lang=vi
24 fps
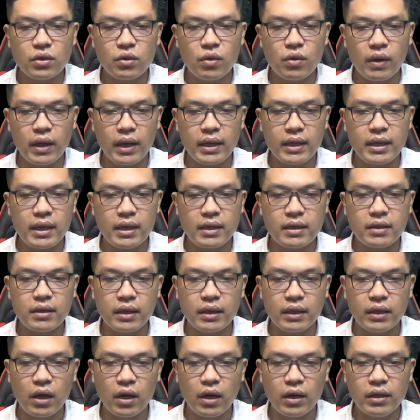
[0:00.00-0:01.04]
Cô gái kia
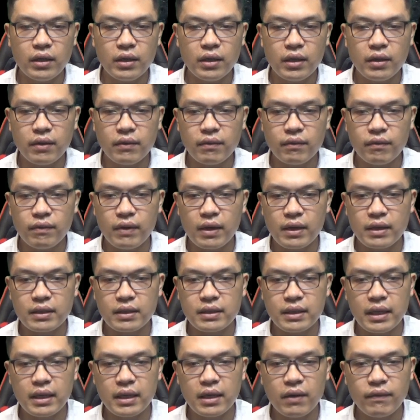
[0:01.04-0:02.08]
cười nói, việc
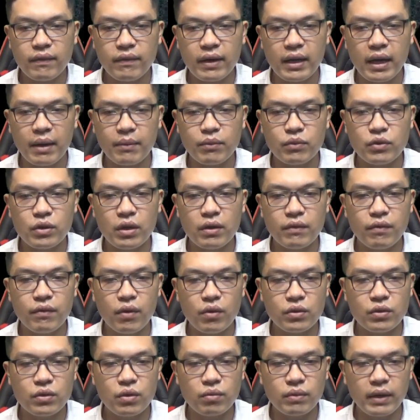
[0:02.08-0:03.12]
gì ngươi phải làm chuyện
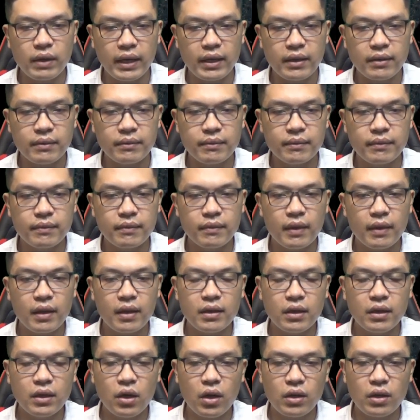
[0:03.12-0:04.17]
vô dụng này.
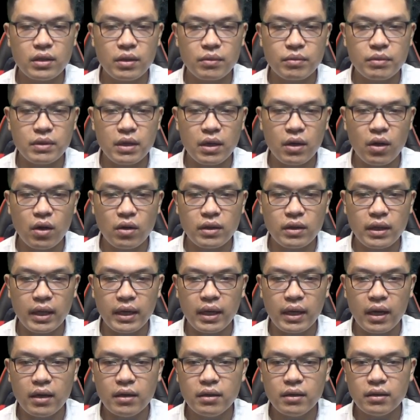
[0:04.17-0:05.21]
Nói xong giơ ngón
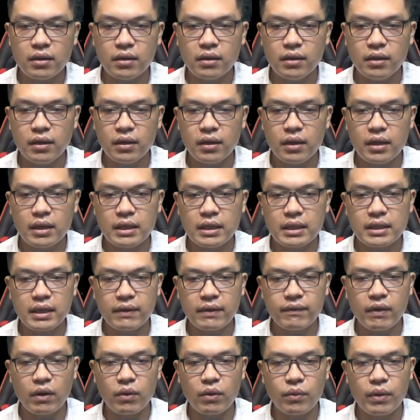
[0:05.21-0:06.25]
tay ấn tới,
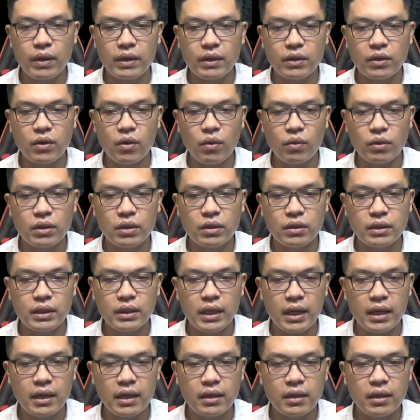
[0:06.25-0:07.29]
chạm vào quyển cổ thư
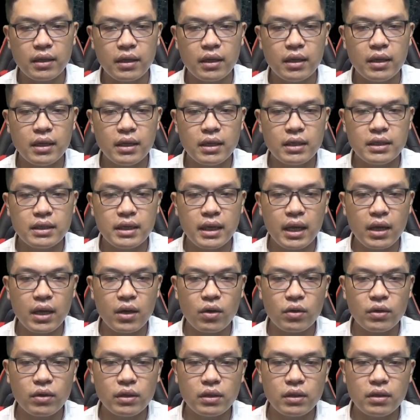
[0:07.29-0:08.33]
kia. Chỉ nghe
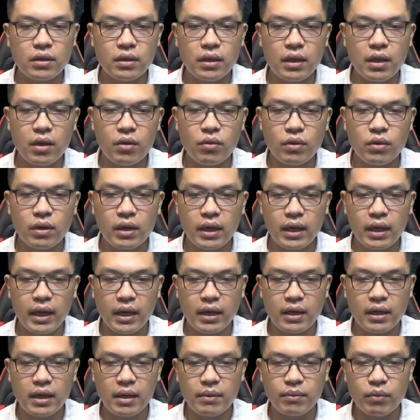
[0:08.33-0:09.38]
con thư yêu
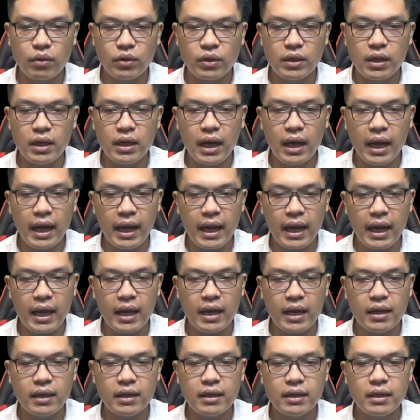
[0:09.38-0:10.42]
hét lên một tiếng a.
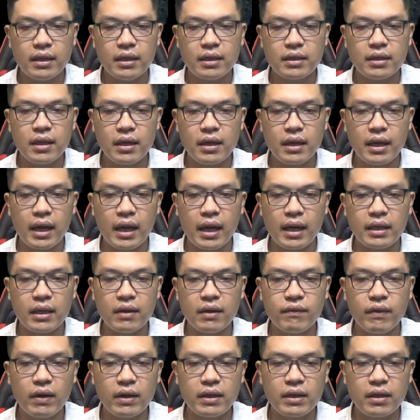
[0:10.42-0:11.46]
À, tất cả
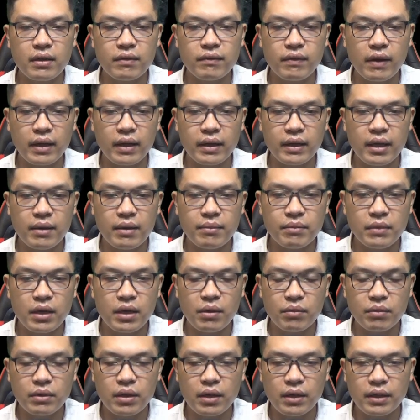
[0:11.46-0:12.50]
những văn tự vàng kim
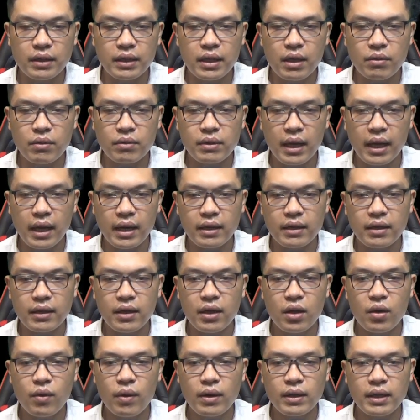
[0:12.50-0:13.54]
đồng thời tiêu tan,
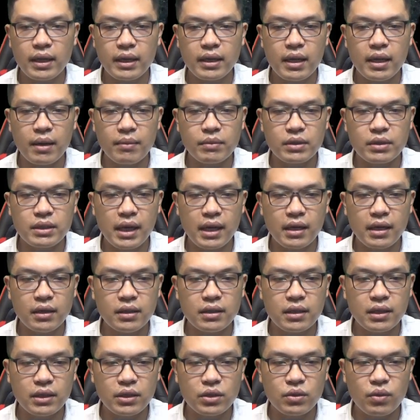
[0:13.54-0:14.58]
hóa thành điểm sáng
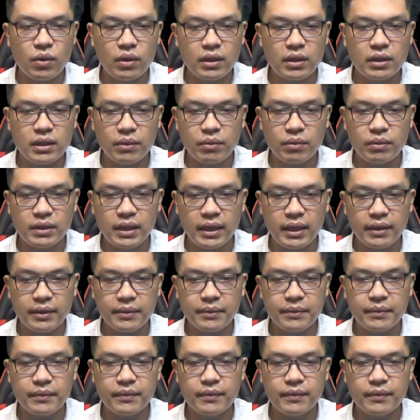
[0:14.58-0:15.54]
rơi xuống trong sách.